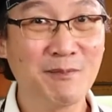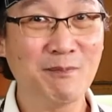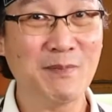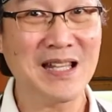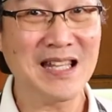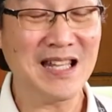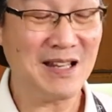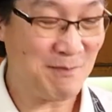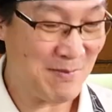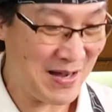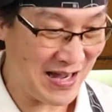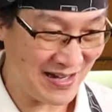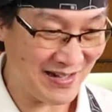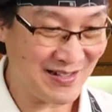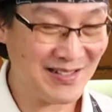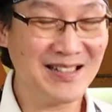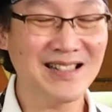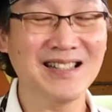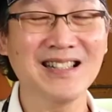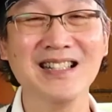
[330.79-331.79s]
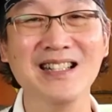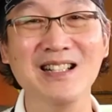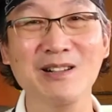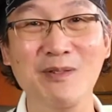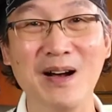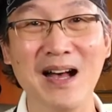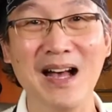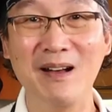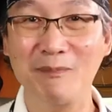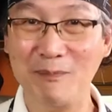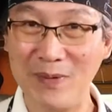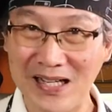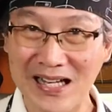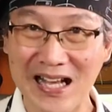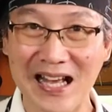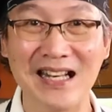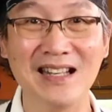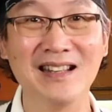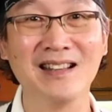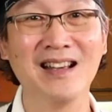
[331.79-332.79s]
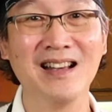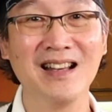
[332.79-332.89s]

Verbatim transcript: ไม่คิดมากถือว่าเป็นการ